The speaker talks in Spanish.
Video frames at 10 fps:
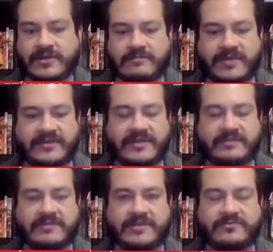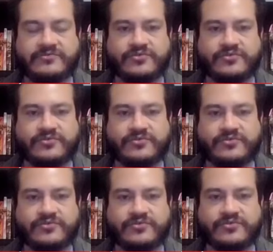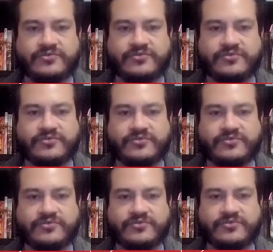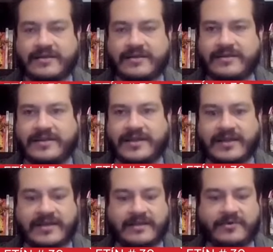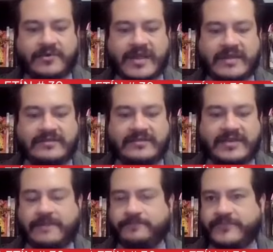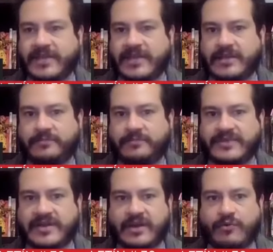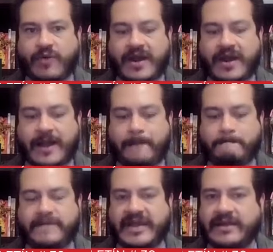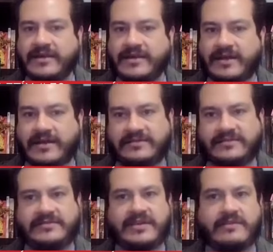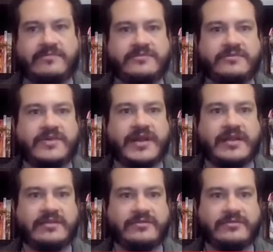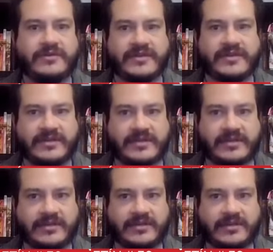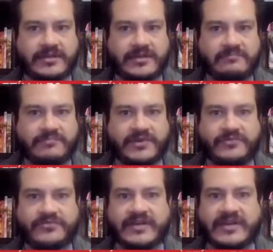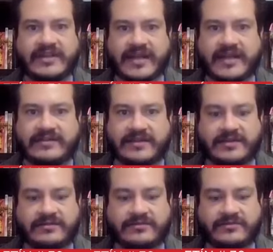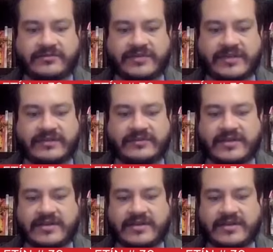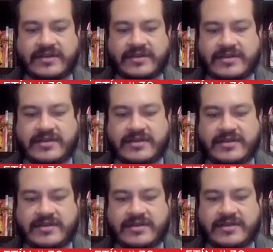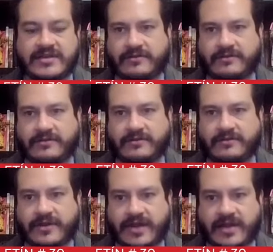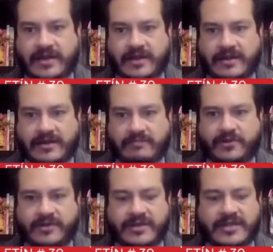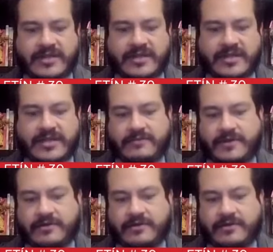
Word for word: básicamente nos hundió en una espiral de, de violencia, eh, pues de la cual apenas estamos logrando pues reducir la tasa. Entonces, esa fue yo creo que la, la, la peor. Y bueno,